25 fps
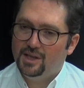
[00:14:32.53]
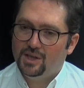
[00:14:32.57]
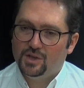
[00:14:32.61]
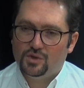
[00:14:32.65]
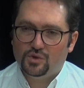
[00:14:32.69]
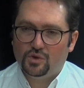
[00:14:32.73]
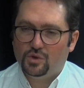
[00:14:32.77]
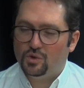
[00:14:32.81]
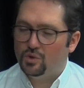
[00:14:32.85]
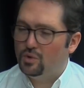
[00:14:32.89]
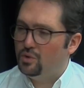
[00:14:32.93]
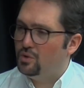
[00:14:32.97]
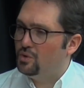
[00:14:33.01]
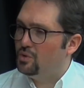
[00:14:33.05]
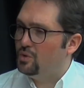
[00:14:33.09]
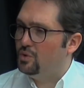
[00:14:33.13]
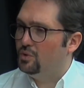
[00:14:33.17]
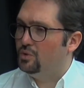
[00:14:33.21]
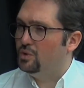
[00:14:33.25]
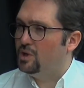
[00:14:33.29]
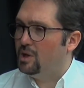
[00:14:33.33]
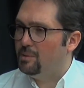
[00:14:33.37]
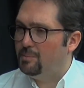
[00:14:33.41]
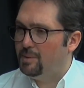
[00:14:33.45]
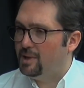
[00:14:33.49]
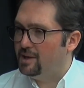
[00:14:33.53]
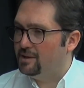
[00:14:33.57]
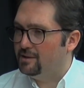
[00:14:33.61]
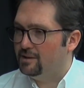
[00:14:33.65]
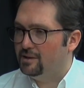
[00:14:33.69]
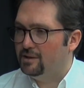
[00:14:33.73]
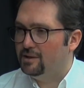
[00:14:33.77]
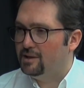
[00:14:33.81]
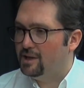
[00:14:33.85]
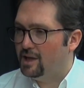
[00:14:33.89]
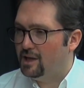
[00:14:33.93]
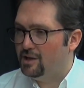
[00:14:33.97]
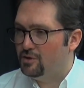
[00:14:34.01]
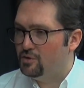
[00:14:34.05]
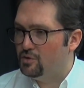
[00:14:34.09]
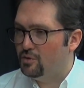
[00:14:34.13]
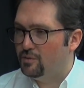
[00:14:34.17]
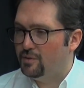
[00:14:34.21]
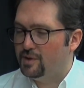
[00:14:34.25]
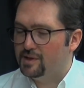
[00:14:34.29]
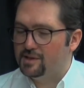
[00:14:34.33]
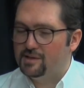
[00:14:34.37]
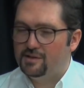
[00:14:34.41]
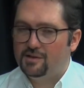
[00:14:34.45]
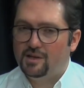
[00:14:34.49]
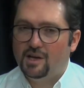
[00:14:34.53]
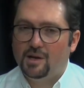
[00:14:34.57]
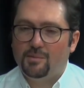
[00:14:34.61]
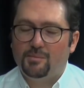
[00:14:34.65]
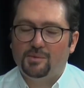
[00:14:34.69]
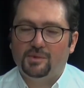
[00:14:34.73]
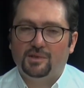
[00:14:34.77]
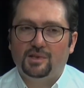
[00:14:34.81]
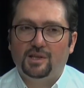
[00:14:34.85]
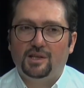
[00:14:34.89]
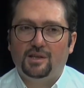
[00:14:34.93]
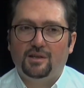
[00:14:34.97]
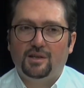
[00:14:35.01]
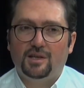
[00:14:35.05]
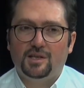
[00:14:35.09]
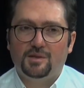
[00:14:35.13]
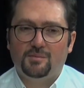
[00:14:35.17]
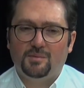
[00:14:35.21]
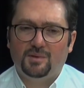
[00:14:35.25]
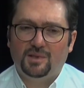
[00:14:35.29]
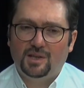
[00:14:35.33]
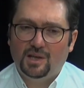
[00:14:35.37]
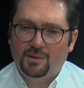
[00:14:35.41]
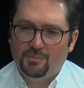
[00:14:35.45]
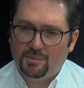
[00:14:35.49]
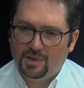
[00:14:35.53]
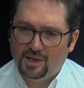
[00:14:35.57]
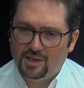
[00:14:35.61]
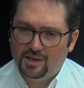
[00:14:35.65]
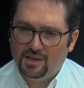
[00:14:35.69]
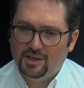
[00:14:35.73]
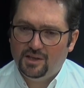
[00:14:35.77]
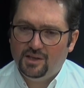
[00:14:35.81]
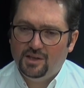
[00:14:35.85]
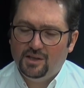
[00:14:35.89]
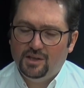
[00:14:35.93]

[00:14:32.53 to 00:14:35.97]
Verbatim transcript: Sonra o konu kapandı. Yani çok fazla şey yapmadı, derinleşmedi ama